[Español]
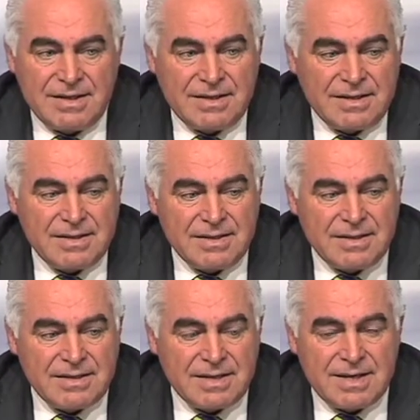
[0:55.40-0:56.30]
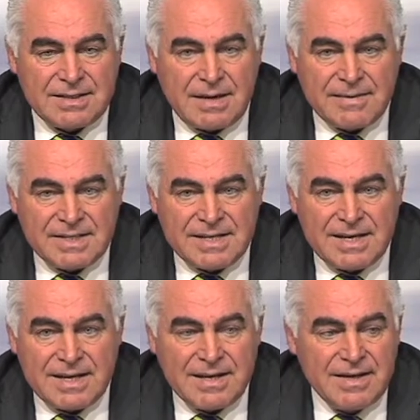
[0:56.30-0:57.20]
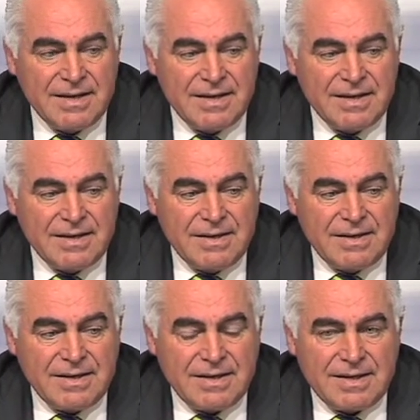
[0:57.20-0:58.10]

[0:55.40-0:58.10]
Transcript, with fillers: da de ojo y que me parece que tenemos que hacer